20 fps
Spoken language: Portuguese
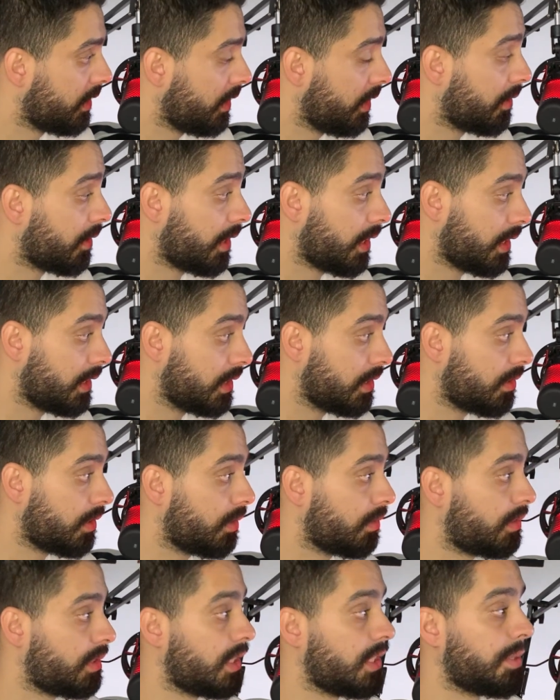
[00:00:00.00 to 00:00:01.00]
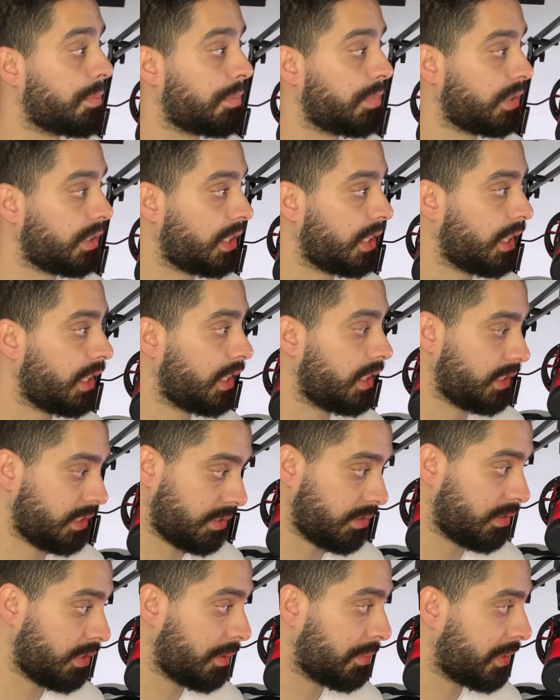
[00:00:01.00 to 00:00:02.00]
E eu acredito que não seja porque
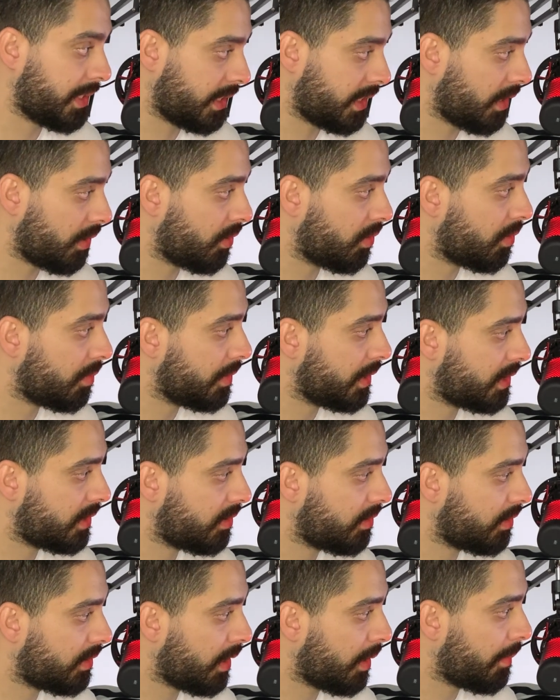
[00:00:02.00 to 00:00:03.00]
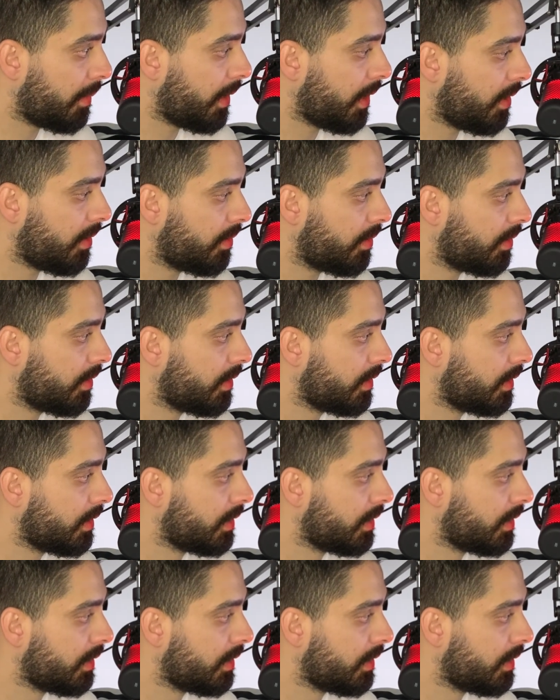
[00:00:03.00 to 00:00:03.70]
isso sim, porque está no começo do trabalho,